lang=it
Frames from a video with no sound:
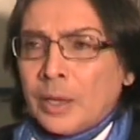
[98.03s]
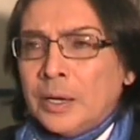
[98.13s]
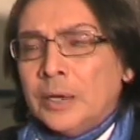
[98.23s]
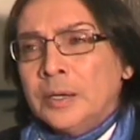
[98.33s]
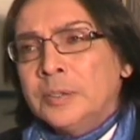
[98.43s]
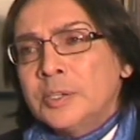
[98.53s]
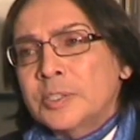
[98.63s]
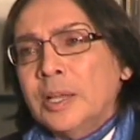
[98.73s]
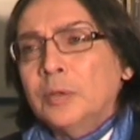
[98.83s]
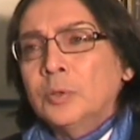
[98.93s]
e il
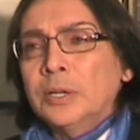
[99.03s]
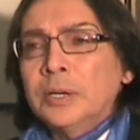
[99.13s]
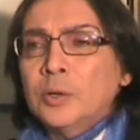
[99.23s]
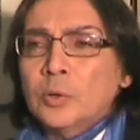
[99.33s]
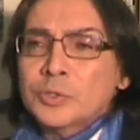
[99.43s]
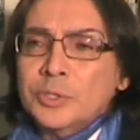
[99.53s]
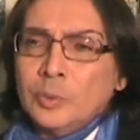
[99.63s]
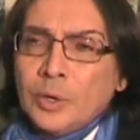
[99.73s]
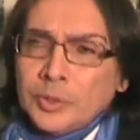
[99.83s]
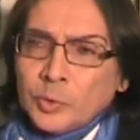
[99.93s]
distacco dalle cose
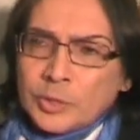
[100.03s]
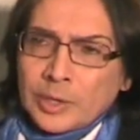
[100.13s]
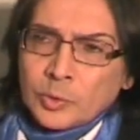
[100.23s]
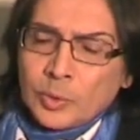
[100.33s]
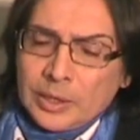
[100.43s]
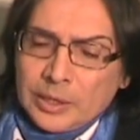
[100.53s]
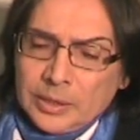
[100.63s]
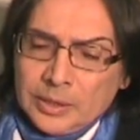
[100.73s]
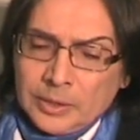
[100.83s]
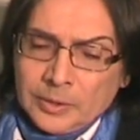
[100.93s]
lo ha aiutato a,